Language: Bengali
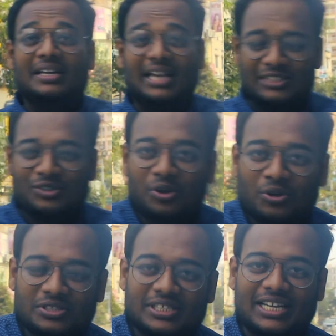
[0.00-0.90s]
এজন্য
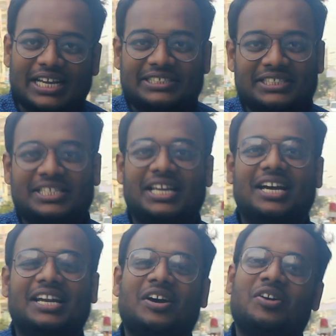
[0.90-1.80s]
হচ্ছে এসেছি
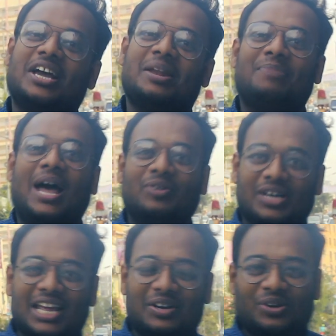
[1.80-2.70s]
এখানে কারণ এখানে বাই
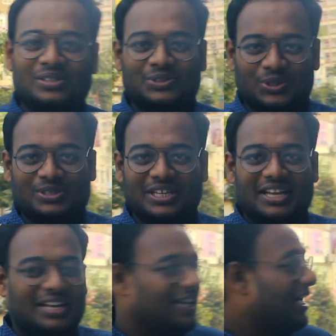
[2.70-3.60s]
ওয়ান গেট ওয়ান চলছে
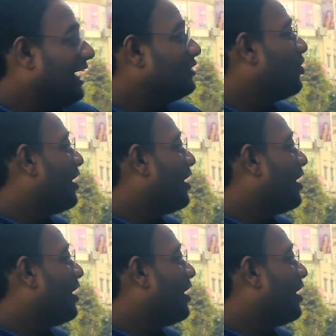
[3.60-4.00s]
আর যখন